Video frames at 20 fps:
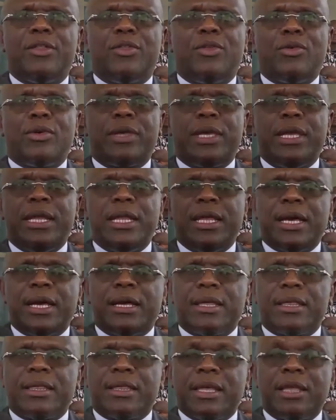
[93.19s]
Donc il y
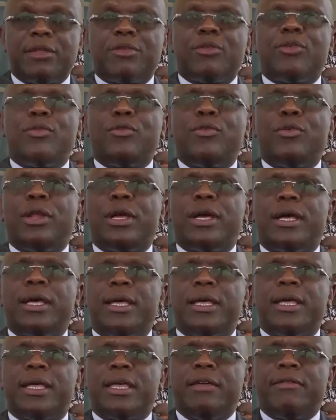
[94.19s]
a cette revue-là
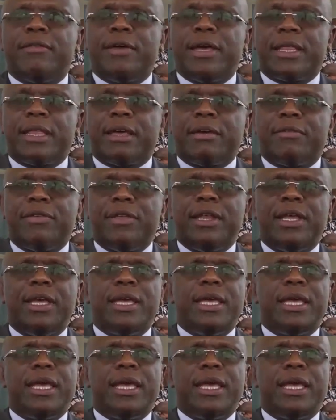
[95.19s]
qui va être affinée.